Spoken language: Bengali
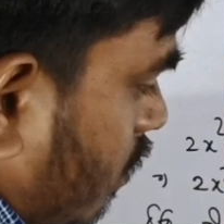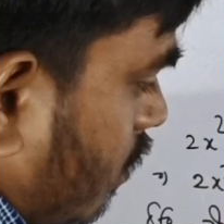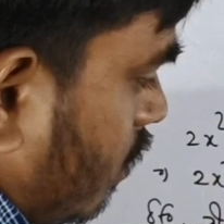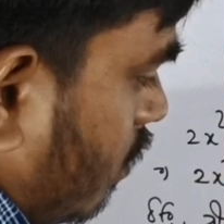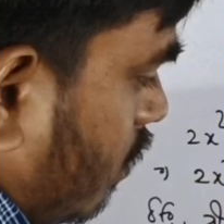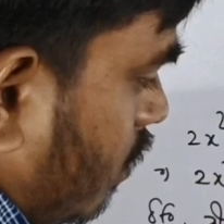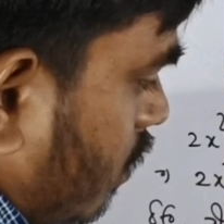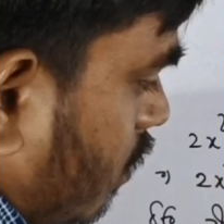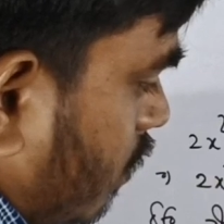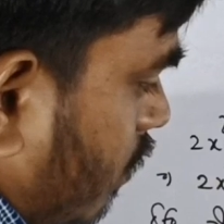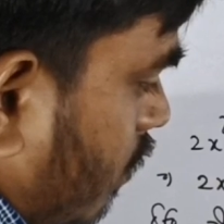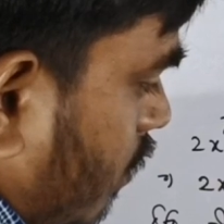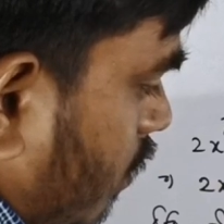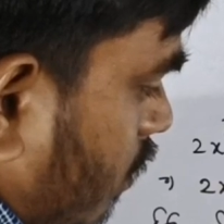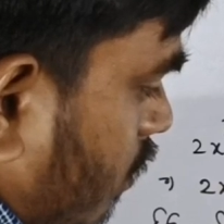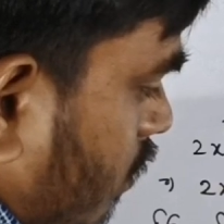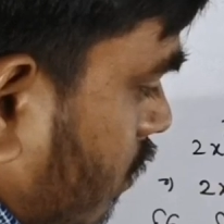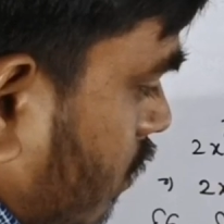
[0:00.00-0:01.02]
ইকুয়াল টু কত হবে
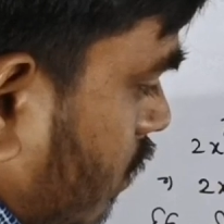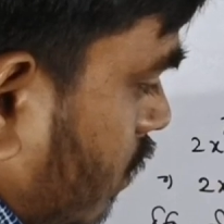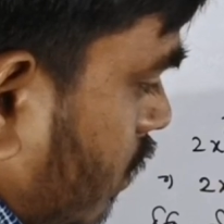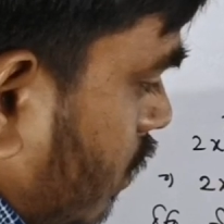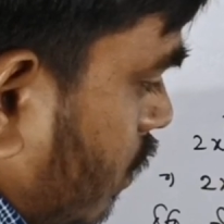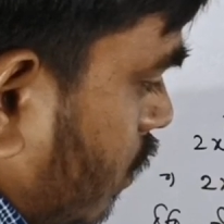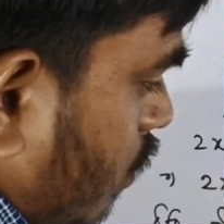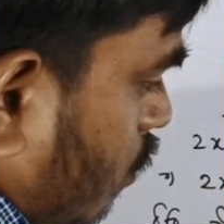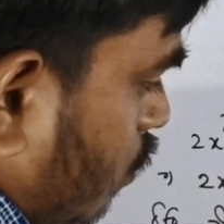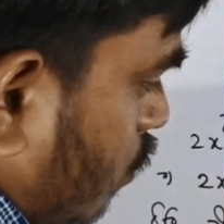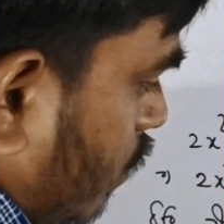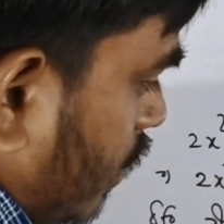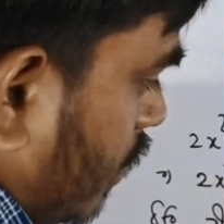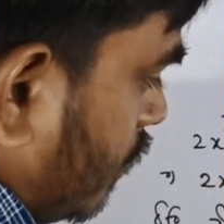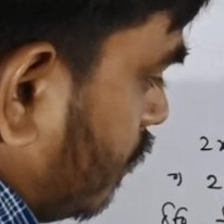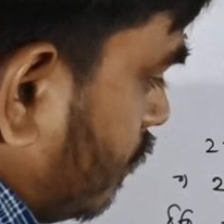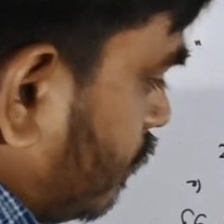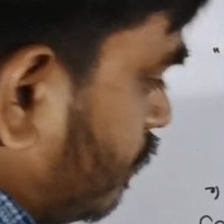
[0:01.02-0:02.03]
বলো
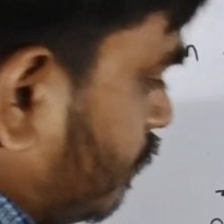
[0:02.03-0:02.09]
কুড়ি